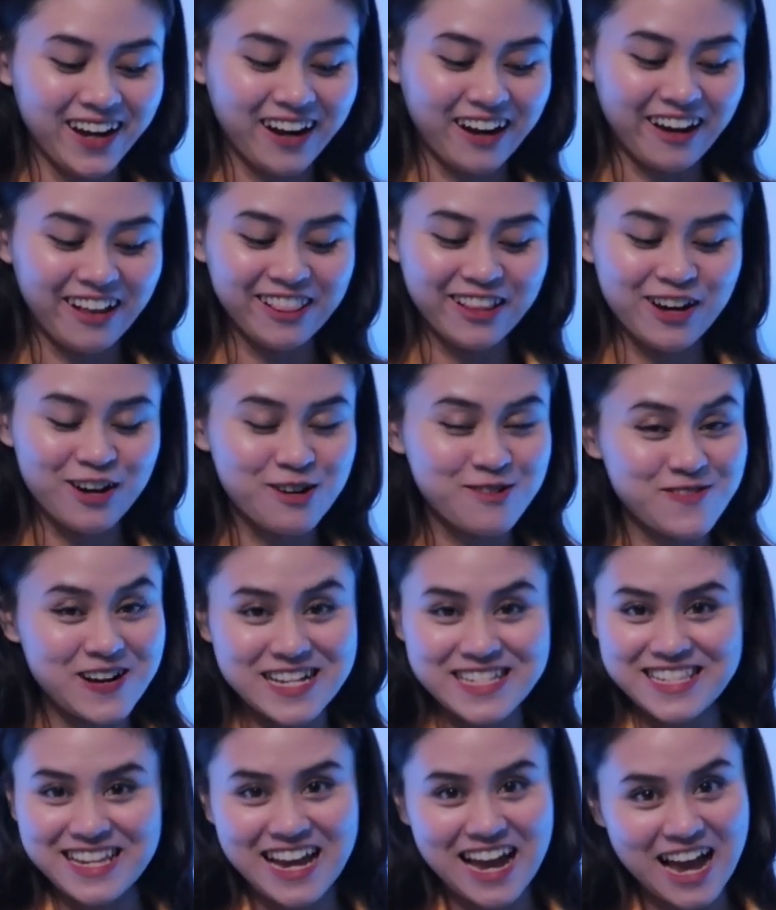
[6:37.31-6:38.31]
kalau
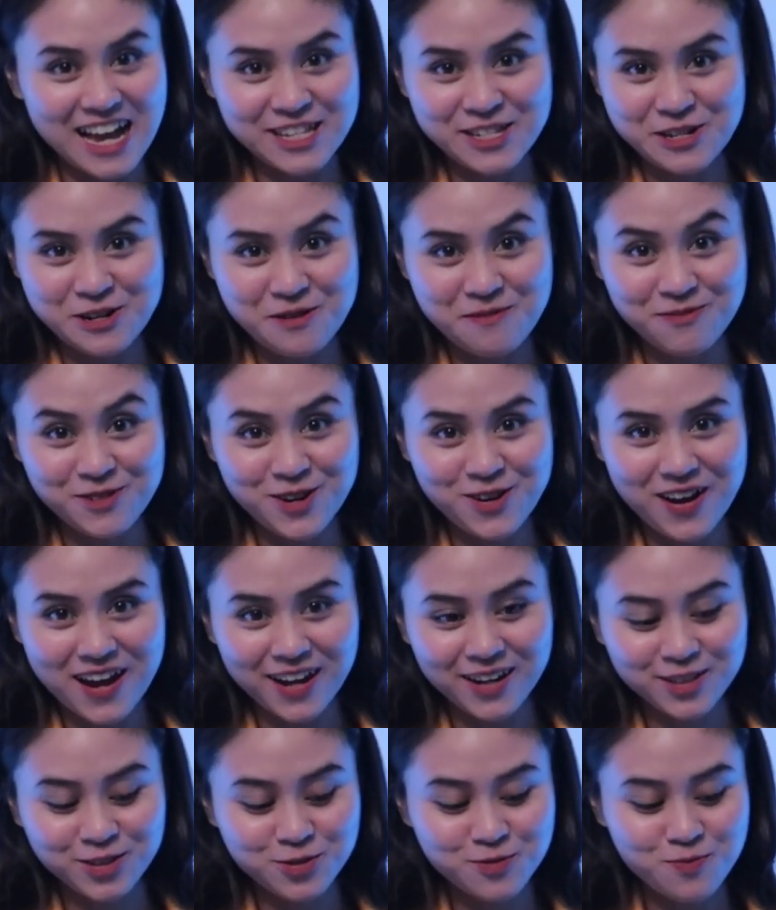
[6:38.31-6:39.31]
masih nggak cukup juga
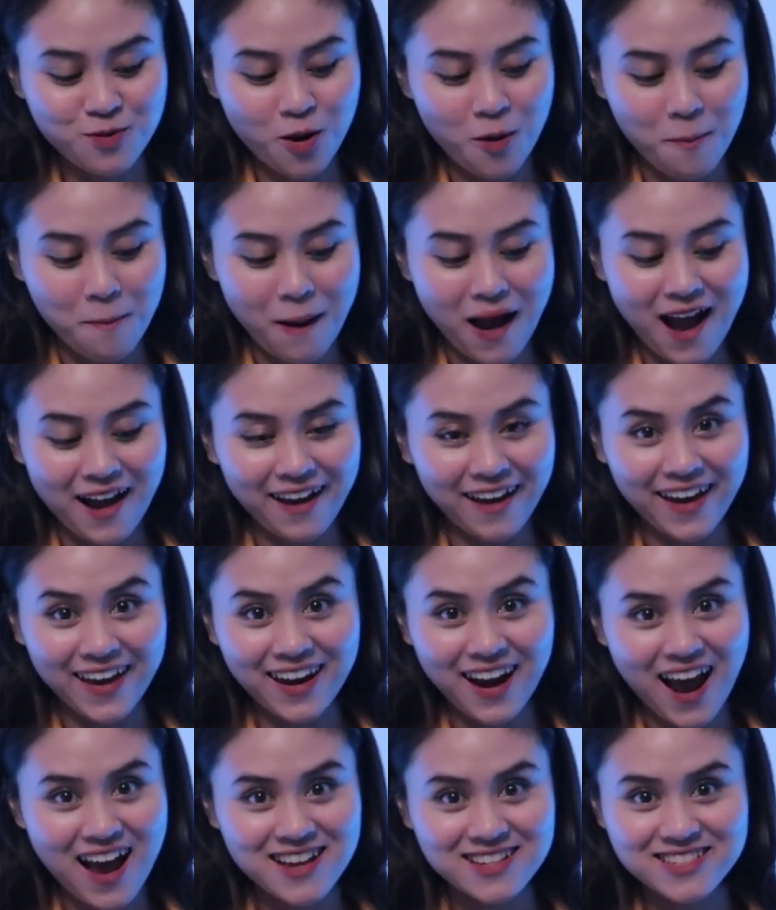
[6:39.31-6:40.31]
yang jumbo,
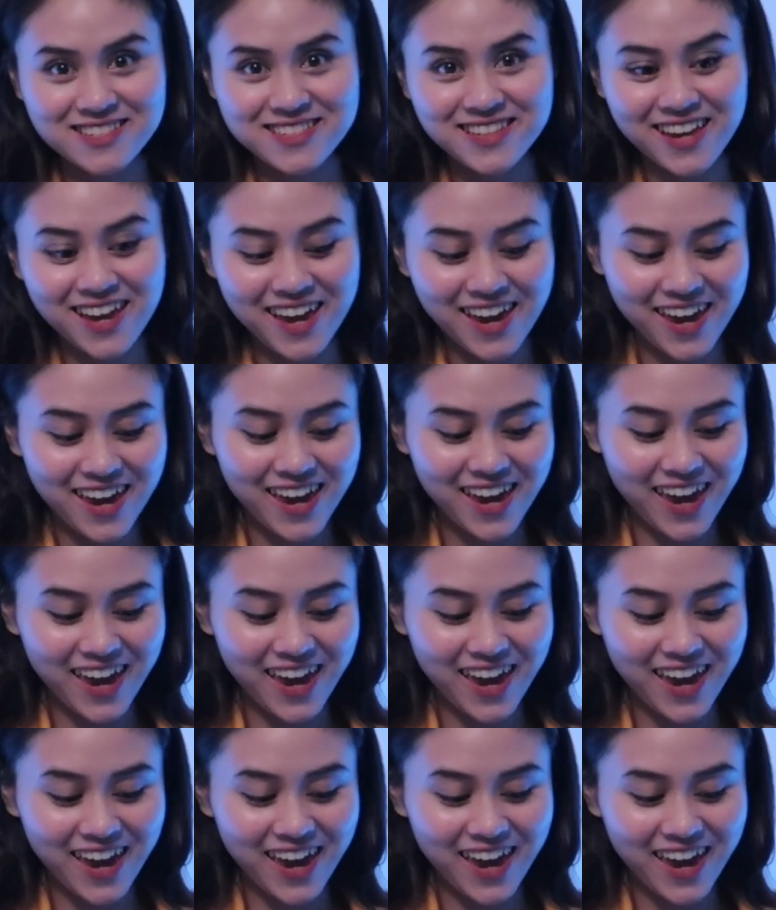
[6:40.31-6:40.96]
pakai nasi.